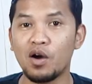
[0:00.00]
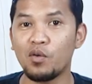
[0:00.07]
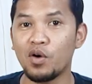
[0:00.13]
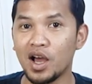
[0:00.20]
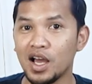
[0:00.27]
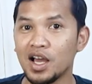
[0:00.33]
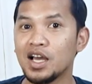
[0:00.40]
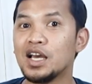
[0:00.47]

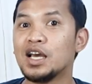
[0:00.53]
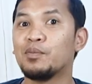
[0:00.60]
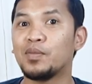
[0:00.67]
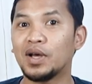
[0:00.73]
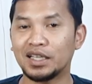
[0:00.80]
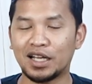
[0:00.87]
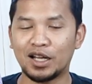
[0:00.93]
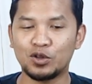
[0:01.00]
bawah
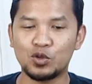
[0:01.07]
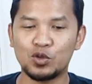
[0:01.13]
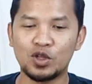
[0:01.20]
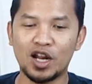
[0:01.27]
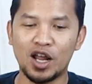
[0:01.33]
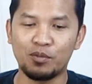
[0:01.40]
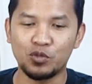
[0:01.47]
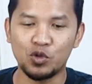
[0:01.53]
400
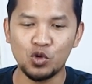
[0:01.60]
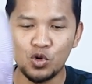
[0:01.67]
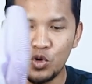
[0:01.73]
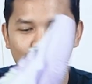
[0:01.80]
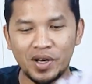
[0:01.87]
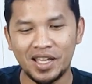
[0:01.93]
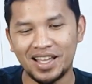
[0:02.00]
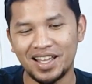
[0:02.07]
gram, cukup